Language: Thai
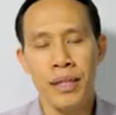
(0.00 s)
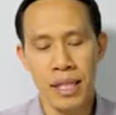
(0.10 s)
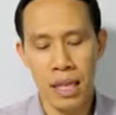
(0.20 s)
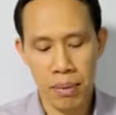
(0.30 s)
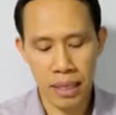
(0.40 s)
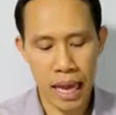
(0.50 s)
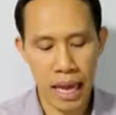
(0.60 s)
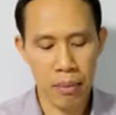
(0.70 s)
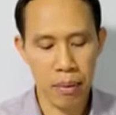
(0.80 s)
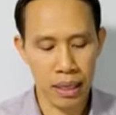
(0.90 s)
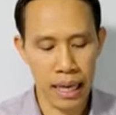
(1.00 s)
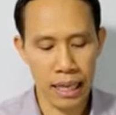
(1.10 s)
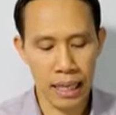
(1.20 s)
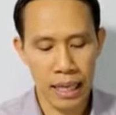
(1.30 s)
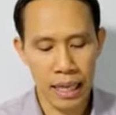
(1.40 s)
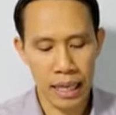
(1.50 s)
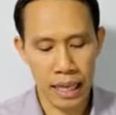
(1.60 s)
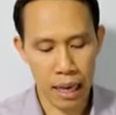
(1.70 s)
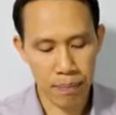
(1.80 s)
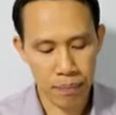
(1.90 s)
เสียพระทัยเหมือนกัน
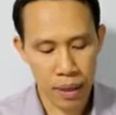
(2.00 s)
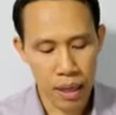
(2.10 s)
นะครับ